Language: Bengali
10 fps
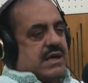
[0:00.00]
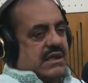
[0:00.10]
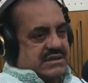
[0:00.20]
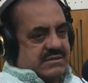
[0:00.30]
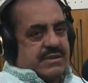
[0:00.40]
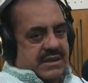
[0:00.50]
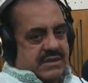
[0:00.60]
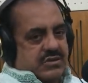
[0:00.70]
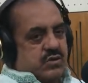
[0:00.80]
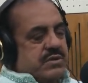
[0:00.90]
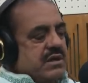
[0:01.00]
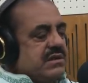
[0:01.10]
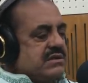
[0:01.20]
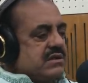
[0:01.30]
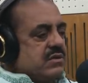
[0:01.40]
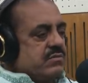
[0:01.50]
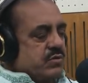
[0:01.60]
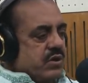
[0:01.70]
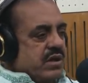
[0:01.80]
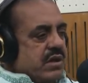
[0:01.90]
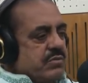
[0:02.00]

আজিজ ভাইয়ের একটা ছবি রিলিজ ছিল ময়না আচ্ছা।